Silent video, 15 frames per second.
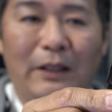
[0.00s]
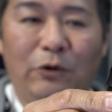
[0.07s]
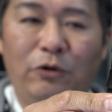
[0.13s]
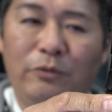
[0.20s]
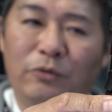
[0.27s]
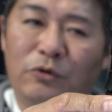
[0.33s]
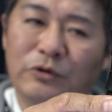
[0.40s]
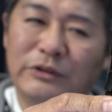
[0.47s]
こ
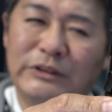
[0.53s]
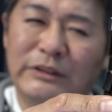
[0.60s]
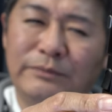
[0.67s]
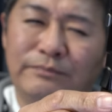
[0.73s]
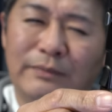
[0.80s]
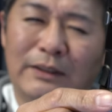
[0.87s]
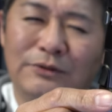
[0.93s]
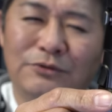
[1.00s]
れも
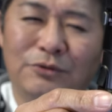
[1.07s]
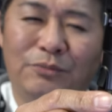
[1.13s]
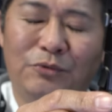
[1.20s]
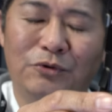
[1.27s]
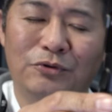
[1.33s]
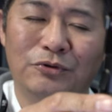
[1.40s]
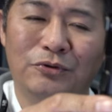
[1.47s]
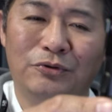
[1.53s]
ジンバルの
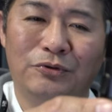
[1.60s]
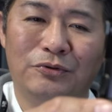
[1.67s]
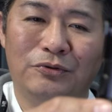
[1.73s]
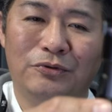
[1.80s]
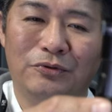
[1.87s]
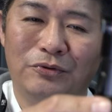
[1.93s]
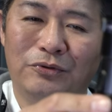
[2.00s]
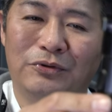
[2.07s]
モード
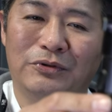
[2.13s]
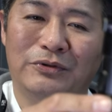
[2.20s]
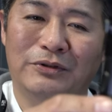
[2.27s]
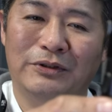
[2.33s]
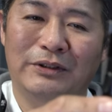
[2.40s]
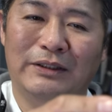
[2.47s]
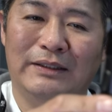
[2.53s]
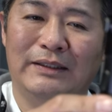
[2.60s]
を
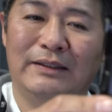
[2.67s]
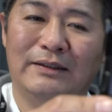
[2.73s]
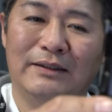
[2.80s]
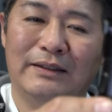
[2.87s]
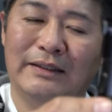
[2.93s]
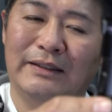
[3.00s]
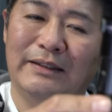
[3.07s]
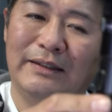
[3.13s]
切
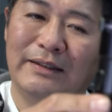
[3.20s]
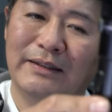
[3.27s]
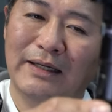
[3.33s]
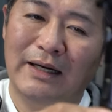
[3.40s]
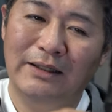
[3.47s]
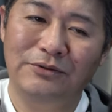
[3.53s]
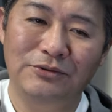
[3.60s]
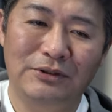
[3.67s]
り
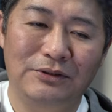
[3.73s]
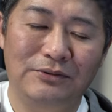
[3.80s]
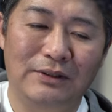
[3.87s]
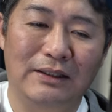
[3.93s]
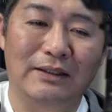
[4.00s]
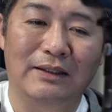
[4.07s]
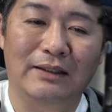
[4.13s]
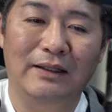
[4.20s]
替えるって言っ
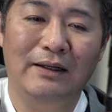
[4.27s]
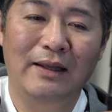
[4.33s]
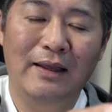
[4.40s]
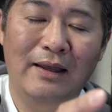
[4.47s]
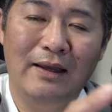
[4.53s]
ていいんかな。